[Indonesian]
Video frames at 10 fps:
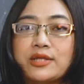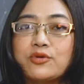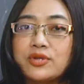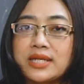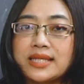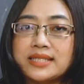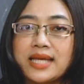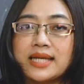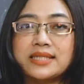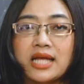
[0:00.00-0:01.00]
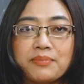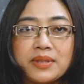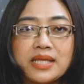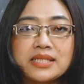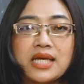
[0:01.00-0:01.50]
satu rutinitas yang sangat
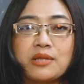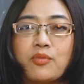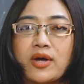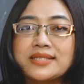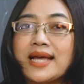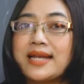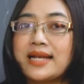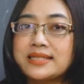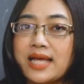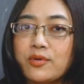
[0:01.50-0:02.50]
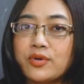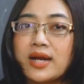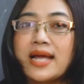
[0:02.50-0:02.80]
penting saat puasa adalah sahur.